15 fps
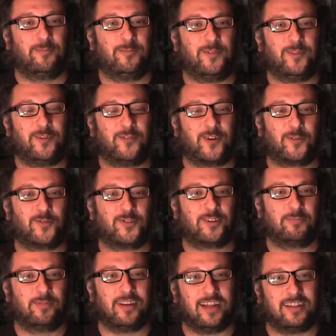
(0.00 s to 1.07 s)
eh, Ferruccio
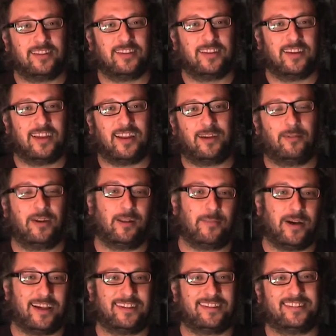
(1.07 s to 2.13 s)
Spinetti e la, la
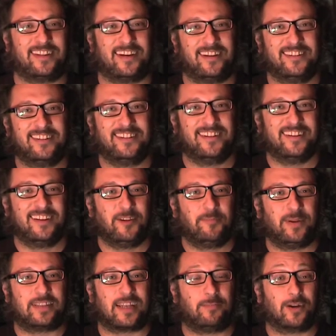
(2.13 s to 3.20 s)
maestra
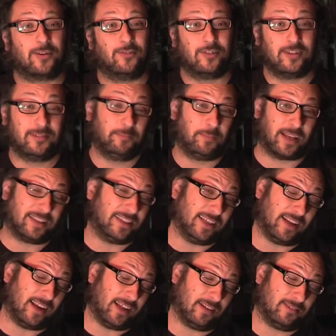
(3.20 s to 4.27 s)
Petra Magoni, per
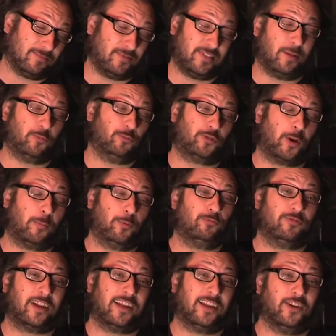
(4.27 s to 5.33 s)
dire, eh, siamo un troppo un
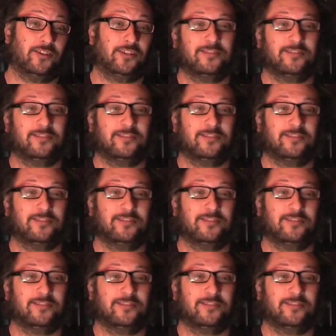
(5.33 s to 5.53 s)
trio.